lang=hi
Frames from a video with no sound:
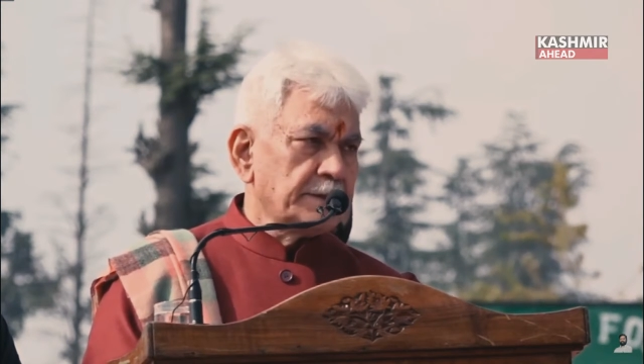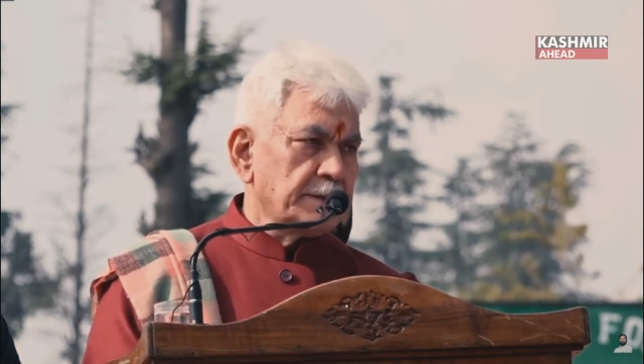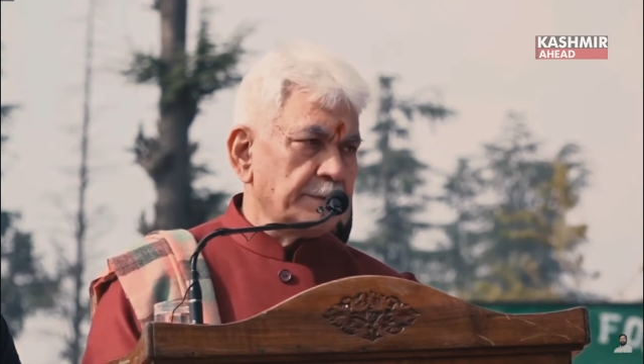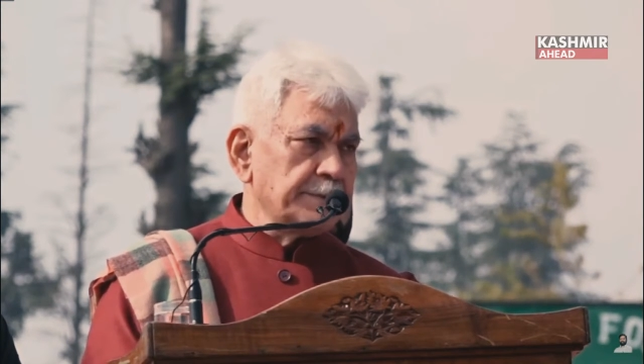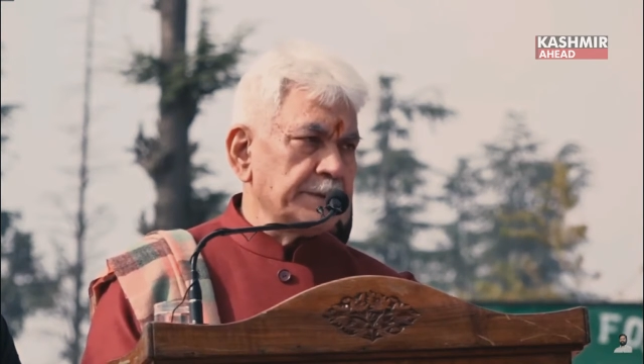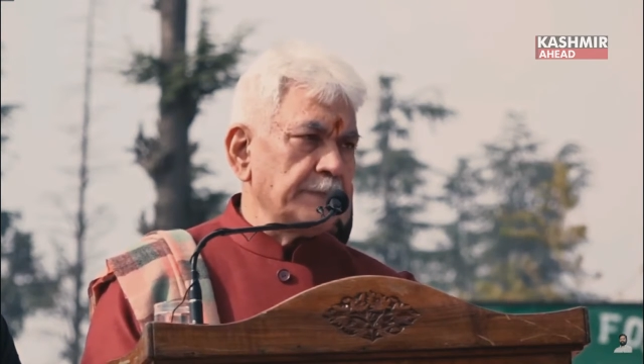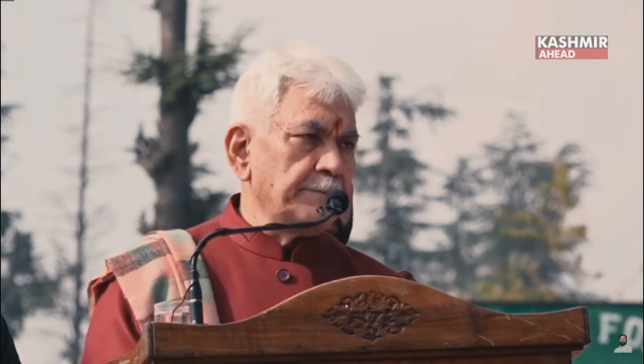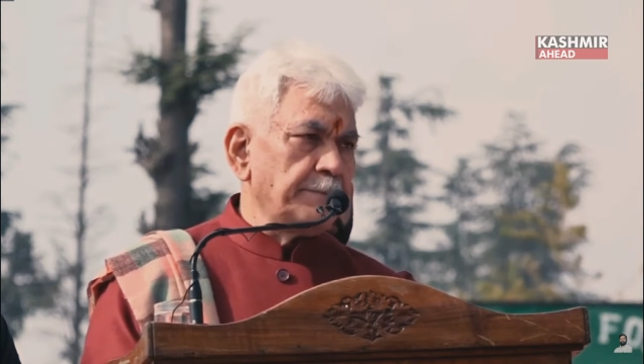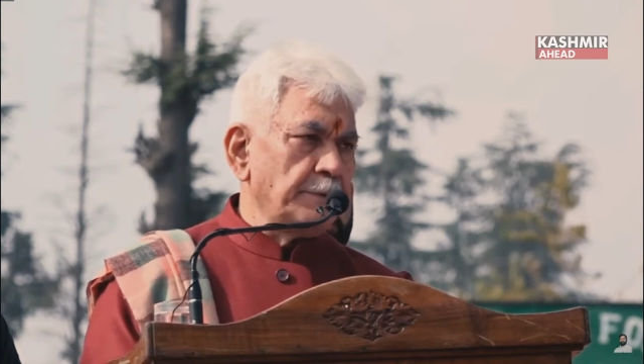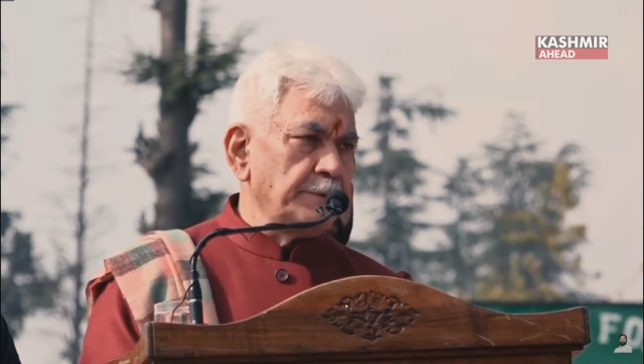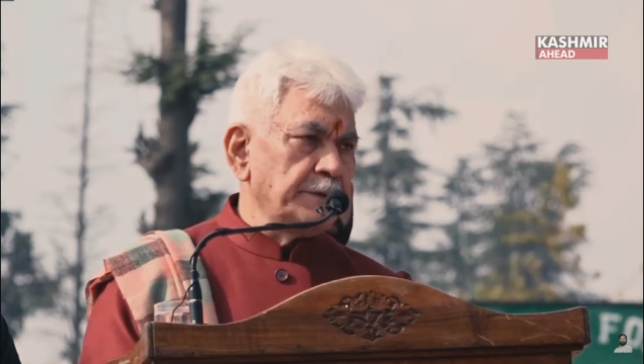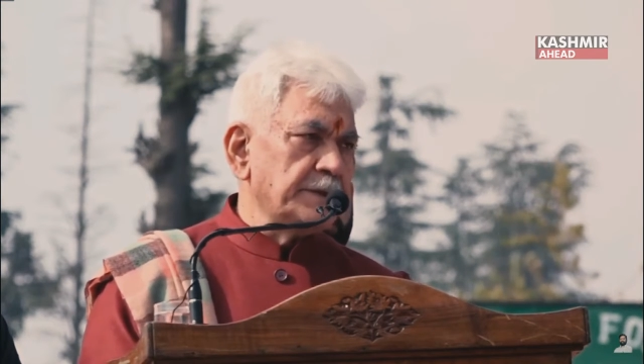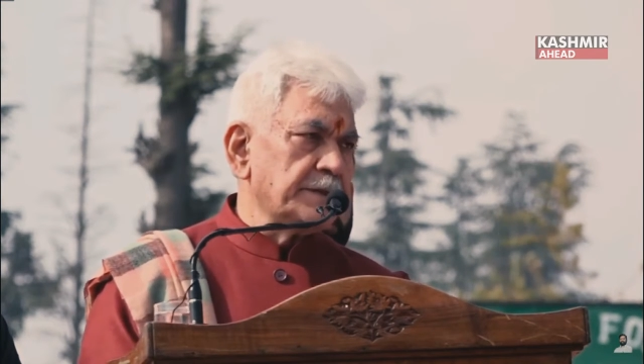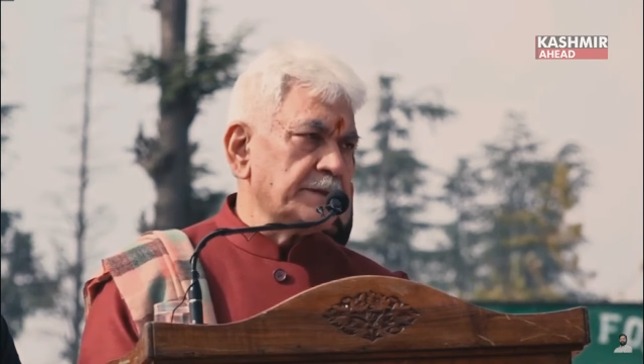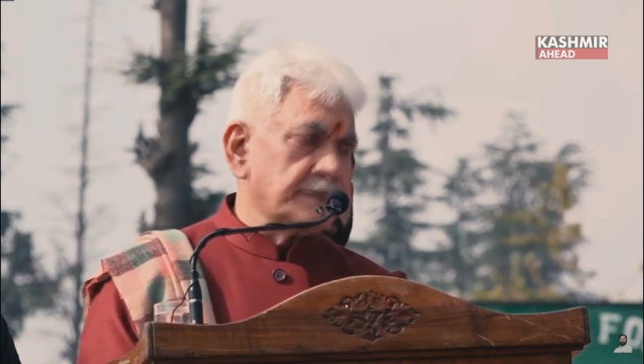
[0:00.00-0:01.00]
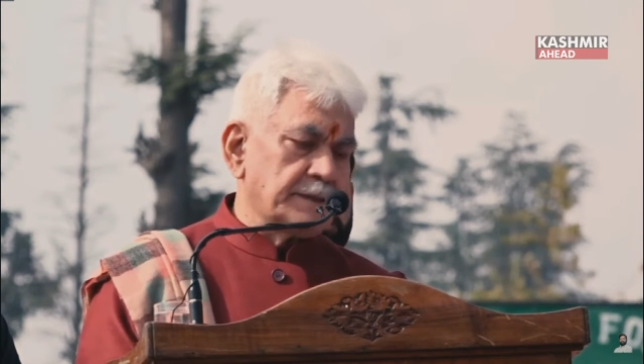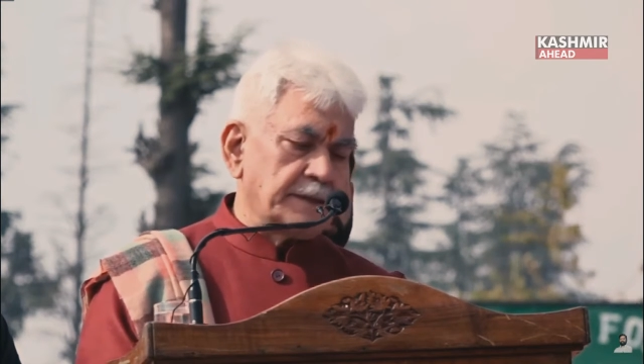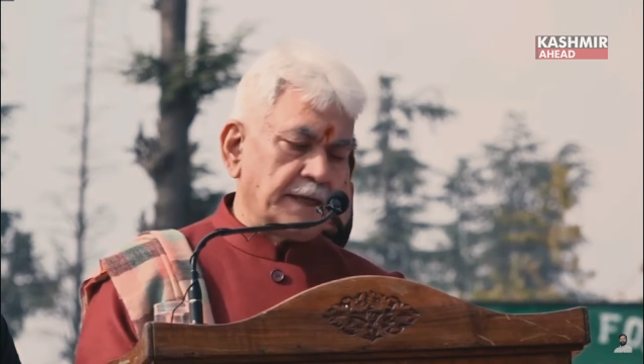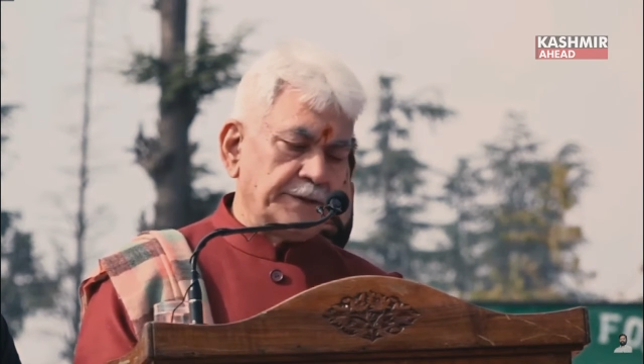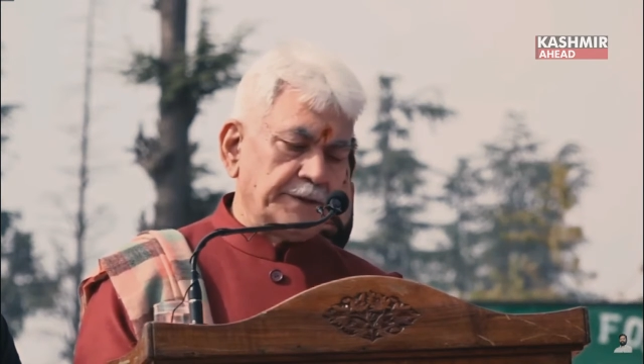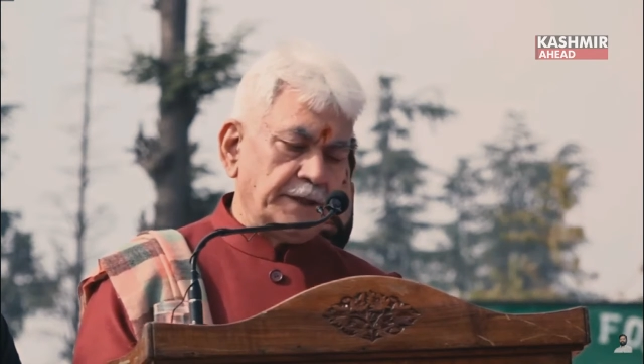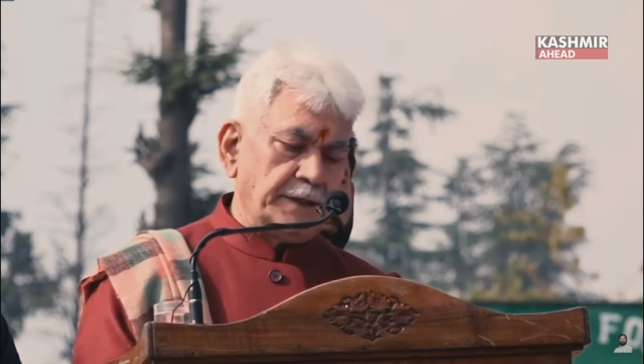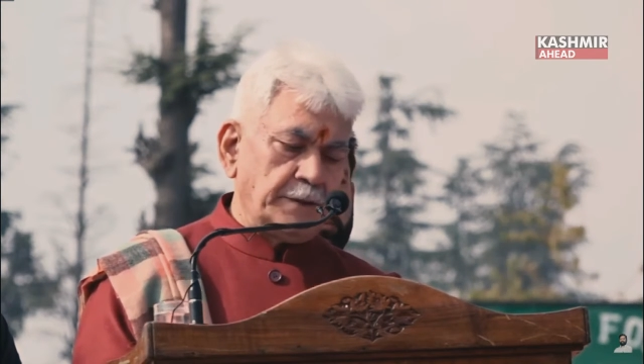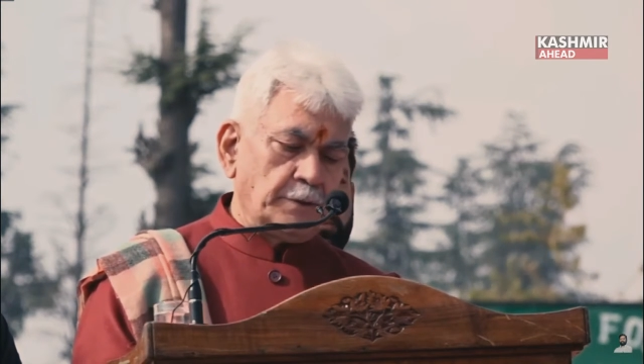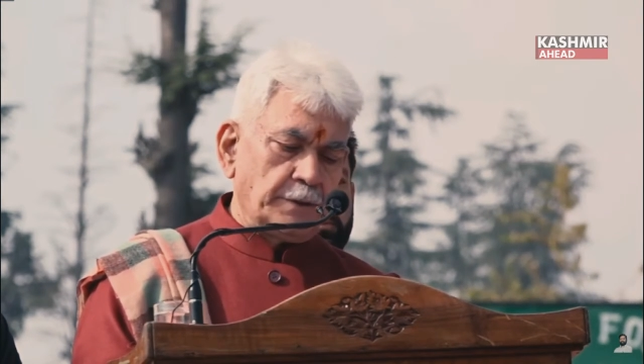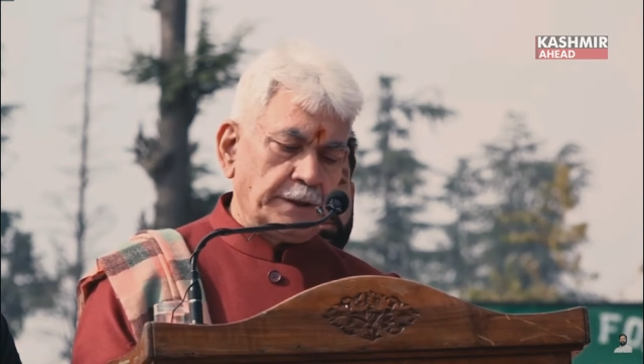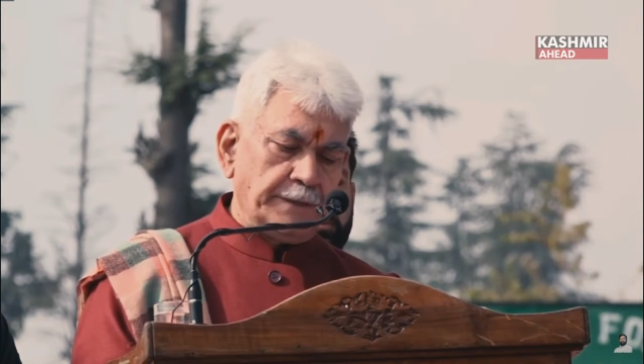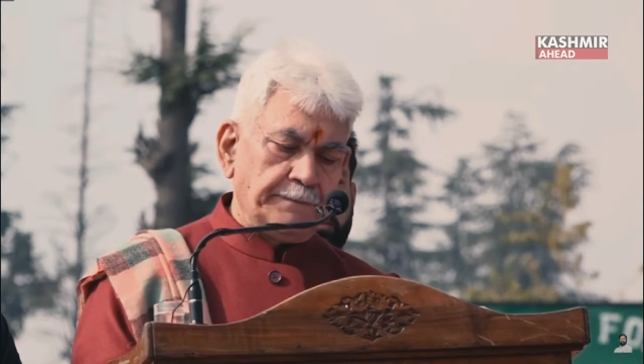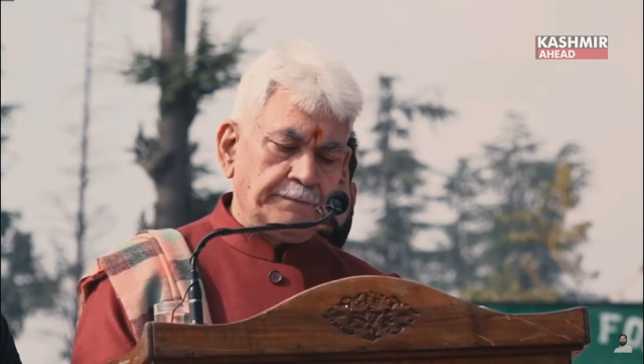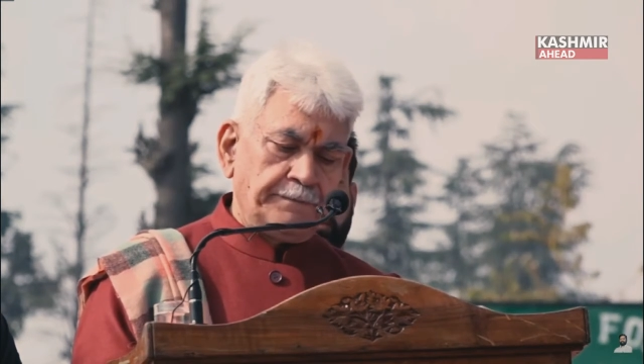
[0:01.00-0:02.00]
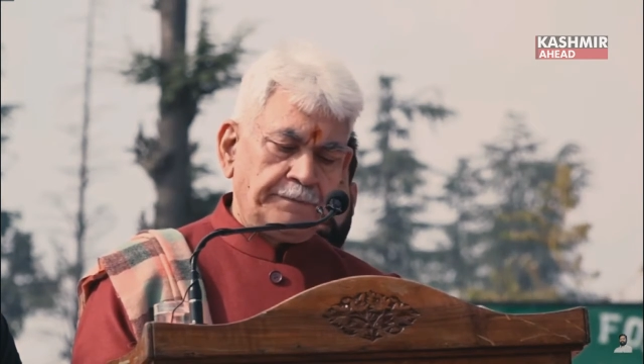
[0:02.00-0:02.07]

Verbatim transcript: सबसे पवित्र श्रद्धांजलि होगी